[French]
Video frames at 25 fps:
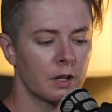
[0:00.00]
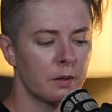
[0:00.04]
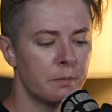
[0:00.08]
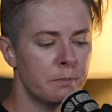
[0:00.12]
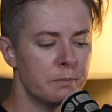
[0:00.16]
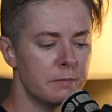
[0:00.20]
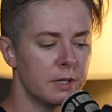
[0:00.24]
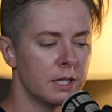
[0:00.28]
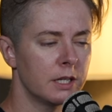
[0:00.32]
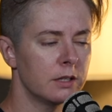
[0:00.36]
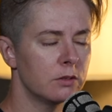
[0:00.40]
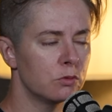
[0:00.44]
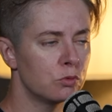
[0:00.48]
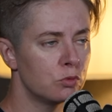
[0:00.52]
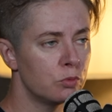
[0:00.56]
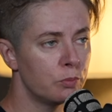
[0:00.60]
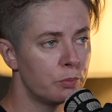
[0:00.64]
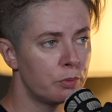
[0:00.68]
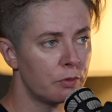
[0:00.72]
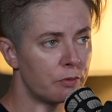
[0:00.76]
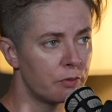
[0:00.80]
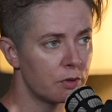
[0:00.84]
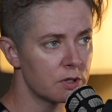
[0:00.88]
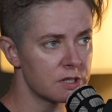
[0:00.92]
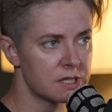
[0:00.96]
Mais tu
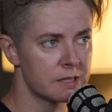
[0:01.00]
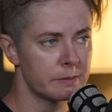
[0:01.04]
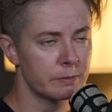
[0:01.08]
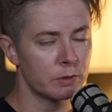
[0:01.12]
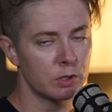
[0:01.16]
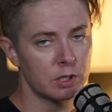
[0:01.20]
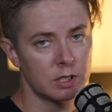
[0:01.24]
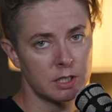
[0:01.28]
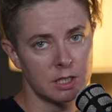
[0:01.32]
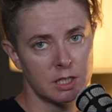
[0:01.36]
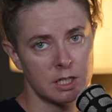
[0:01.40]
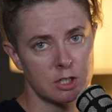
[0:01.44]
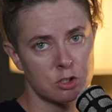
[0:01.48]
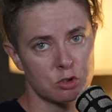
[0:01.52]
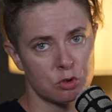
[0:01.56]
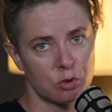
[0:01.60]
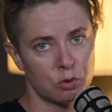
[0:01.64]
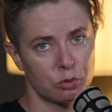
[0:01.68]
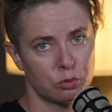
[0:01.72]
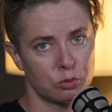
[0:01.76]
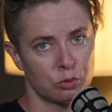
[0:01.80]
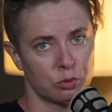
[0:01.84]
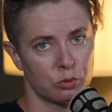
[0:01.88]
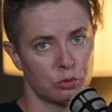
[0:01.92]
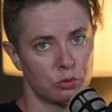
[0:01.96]
peux forcément aider les gens
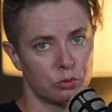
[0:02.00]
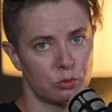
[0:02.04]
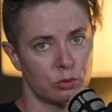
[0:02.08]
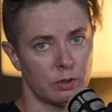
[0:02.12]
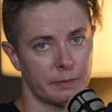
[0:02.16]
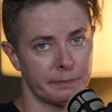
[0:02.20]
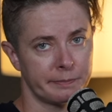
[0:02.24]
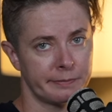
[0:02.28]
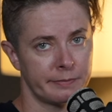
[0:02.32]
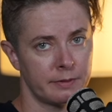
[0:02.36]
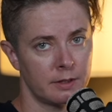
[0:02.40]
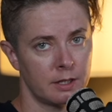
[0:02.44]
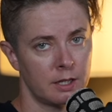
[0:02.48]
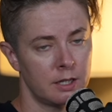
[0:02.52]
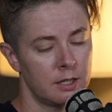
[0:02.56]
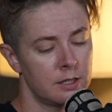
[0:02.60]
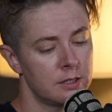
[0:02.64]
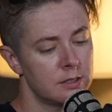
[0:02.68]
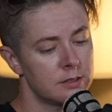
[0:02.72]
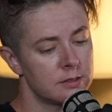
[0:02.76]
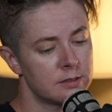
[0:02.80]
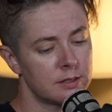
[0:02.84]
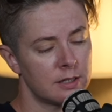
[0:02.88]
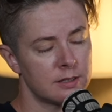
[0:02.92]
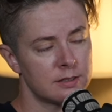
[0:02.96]
autour de toi.
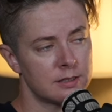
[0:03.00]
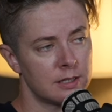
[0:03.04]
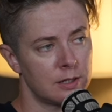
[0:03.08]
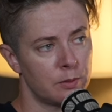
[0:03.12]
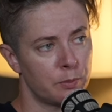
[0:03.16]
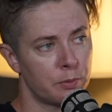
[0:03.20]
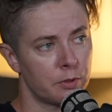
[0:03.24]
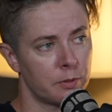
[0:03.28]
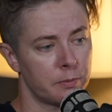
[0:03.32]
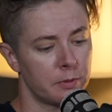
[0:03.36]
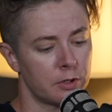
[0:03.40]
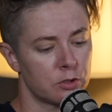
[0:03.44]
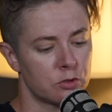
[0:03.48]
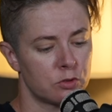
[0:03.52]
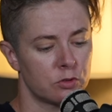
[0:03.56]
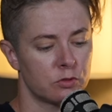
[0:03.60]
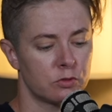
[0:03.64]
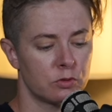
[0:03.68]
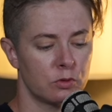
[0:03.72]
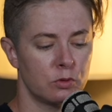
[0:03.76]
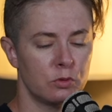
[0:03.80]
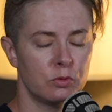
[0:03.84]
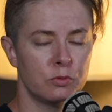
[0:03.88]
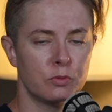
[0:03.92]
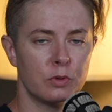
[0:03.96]
Ça, c'est la première
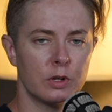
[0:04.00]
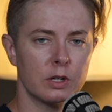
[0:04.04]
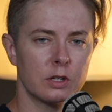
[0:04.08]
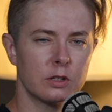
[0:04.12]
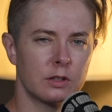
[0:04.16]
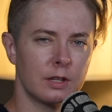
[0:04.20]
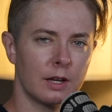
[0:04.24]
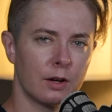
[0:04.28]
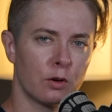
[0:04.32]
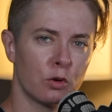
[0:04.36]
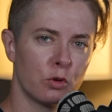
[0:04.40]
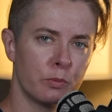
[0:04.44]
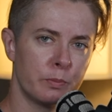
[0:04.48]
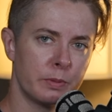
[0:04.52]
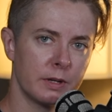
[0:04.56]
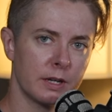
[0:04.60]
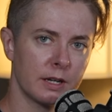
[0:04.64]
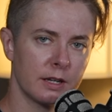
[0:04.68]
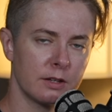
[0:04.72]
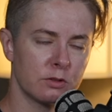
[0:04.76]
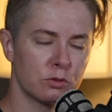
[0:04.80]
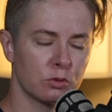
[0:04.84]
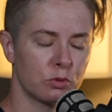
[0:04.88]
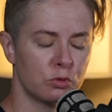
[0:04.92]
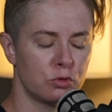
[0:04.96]
chose. Une fois que tu as
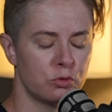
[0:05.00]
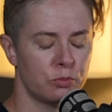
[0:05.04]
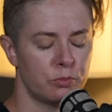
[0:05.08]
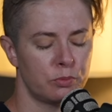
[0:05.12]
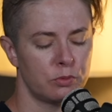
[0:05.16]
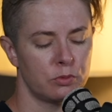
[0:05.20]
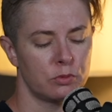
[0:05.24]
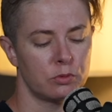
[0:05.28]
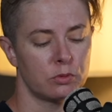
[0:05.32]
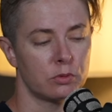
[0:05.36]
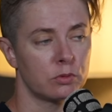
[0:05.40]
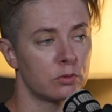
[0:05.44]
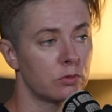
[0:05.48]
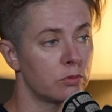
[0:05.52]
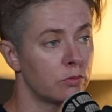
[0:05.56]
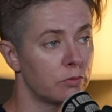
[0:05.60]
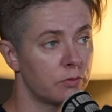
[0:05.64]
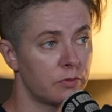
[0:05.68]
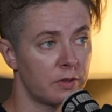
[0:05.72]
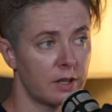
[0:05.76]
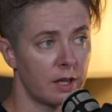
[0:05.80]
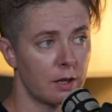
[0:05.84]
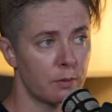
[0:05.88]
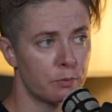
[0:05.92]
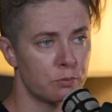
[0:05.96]
repéré ce que tu peux
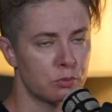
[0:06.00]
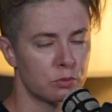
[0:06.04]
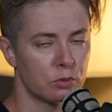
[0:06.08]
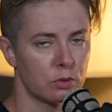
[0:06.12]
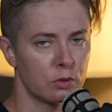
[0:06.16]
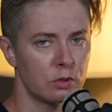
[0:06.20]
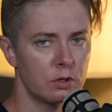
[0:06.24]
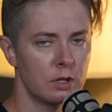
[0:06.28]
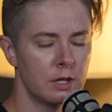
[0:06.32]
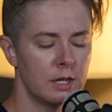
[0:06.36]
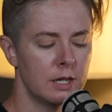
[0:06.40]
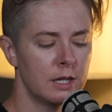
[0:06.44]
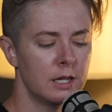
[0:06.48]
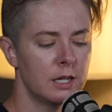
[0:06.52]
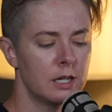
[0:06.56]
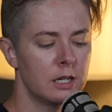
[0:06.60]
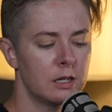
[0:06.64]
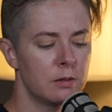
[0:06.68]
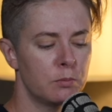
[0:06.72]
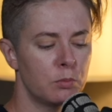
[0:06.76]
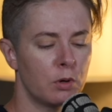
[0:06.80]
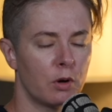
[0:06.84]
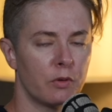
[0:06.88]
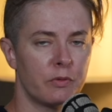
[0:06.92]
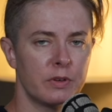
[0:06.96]
faire pour eux,
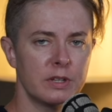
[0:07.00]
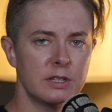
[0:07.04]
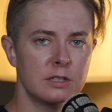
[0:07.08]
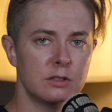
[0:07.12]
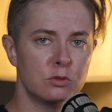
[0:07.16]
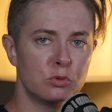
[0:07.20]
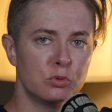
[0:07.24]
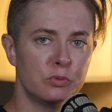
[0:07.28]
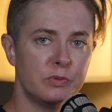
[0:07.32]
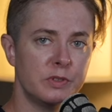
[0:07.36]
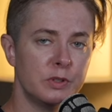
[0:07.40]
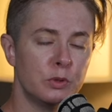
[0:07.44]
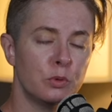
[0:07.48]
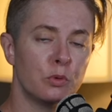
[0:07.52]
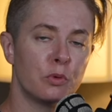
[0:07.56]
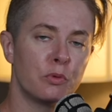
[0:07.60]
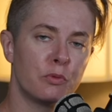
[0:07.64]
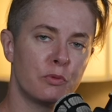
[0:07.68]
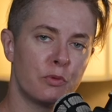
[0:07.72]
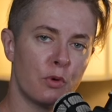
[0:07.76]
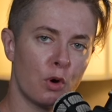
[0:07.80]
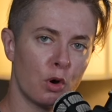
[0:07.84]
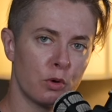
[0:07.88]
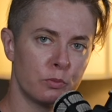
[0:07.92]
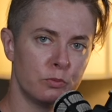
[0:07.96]
ben, en fait, il suffit de
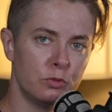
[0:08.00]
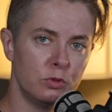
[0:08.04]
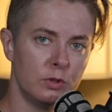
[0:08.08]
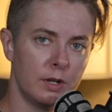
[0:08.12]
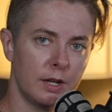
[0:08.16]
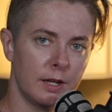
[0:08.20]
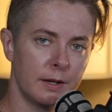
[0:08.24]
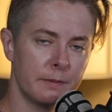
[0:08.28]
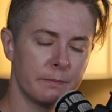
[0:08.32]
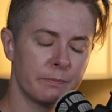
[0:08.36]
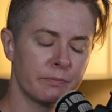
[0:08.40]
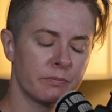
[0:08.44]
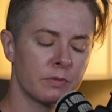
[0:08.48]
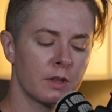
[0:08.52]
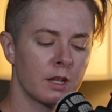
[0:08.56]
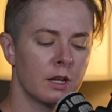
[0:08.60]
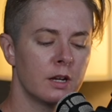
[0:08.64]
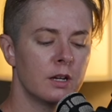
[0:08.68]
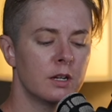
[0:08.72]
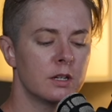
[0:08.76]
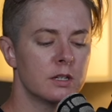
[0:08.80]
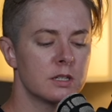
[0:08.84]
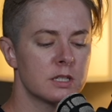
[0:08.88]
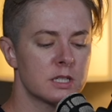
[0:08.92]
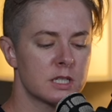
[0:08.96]
formuler
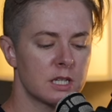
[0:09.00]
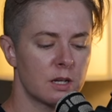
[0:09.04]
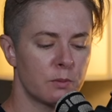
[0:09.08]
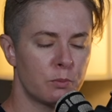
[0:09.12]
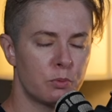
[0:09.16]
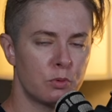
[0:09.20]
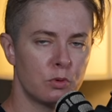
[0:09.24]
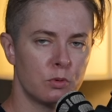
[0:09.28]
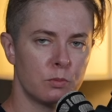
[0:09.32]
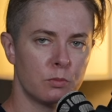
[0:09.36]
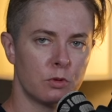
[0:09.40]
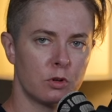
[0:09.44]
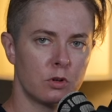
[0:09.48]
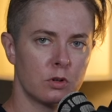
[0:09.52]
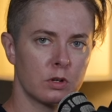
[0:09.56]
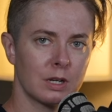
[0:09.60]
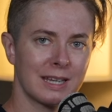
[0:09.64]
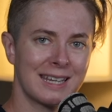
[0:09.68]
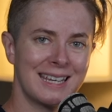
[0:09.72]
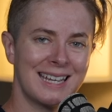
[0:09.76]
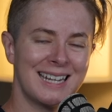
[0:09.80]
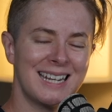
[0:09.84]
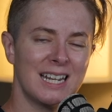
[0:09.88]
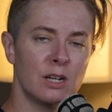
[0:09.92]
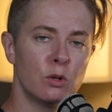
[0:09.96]
simplement
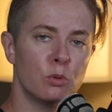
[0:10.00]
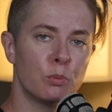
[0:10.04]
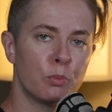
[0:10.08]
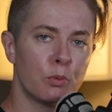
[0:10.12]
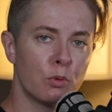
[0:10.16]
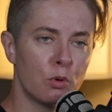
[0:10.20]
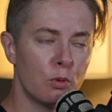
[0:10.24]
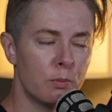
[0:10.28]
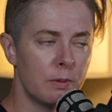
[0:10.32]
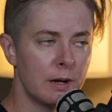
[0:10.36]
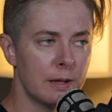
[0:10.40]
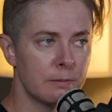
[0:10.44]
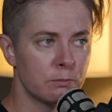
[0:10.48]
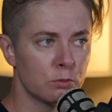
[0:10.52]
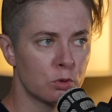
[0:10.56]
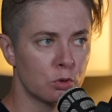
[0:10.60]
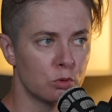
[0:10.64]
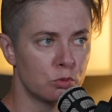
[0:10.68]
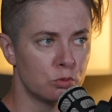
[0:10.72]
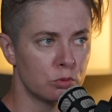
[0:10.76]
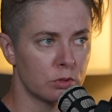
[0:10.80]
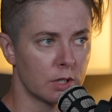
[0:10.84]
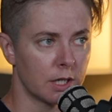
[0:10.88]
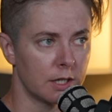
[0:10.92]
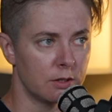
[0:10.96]
quel est le problème que
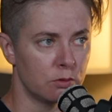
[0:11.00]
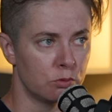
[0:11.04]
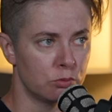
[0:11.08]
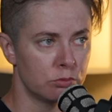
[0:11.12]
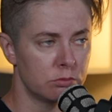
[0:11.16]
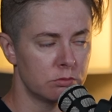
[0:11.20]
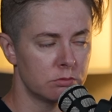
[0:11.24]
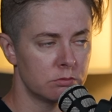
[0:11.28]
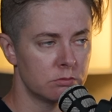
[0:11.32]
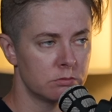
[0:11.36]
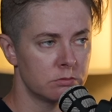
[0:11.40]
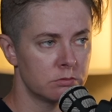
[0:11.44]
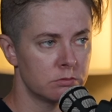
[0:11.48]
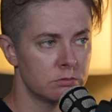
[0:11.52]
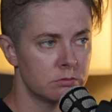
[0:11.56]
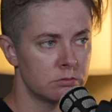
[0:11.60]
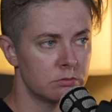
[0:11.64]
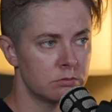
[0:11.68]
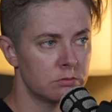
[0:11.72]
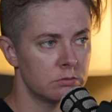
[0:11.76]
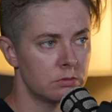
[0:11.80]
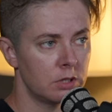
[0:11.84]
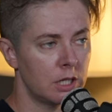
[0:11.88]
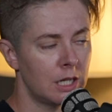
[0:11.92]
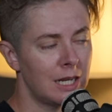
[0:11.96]
tu résous
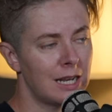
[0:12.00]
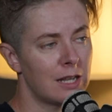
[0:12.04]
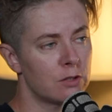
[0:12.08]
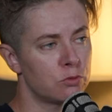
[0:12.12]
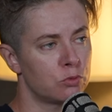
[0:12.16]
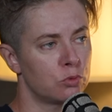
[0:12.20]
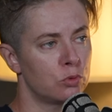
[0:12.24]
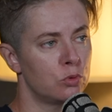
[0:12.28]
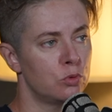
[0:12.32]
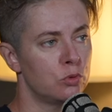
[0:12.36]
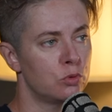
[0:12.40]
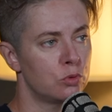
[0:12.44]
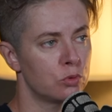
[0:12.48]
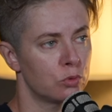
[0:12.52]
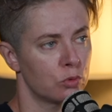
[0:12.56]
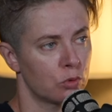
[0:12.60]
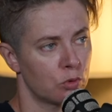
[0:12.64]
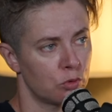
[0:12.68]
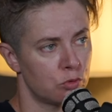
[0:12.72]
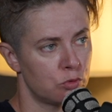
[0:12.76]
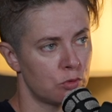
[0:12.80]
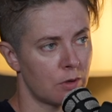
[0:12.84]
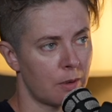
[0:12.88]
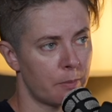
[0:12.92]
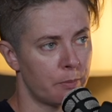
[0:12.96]
et la solution
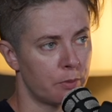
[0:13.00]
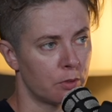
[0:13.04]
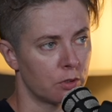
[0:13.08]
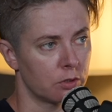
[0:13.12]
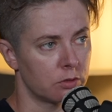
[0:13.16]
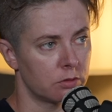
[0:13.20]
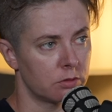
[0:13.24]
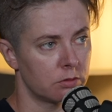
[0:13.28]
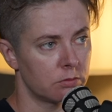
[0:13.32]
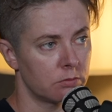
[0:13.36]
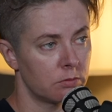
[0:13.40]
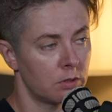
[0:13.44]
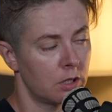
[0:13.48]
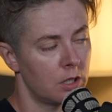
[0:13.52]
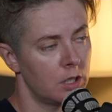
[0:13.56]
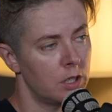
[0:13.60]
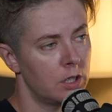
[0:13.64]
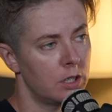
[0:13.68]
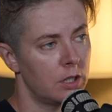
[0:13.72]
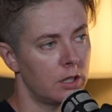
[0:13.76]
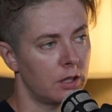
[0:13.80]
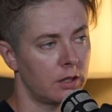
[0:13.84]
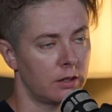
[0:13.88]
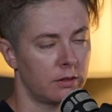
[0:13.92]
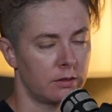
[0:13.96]
que tu apportes
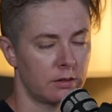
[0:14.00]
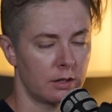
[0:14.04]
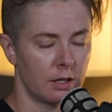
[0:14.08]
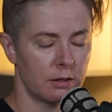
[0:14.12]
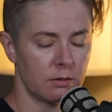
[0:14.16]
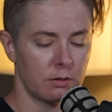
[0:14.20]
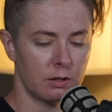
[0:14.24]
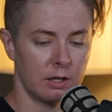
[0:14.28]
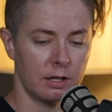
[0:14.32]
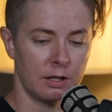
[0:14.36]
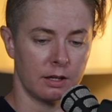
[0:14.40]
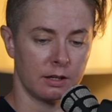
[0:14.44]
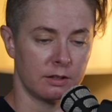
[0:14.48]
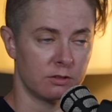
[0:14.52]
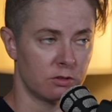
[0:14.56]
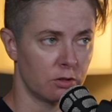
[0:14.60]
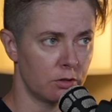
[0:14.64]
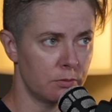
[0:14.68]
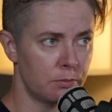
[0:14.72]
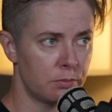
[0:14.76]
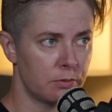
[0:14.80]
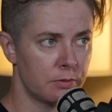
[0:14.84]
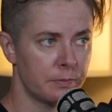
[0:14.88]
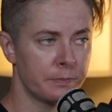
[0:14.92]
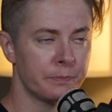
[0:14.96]

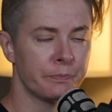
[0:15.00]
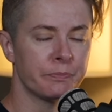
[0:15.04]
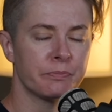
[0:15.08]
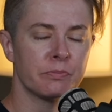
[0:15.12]
exemple,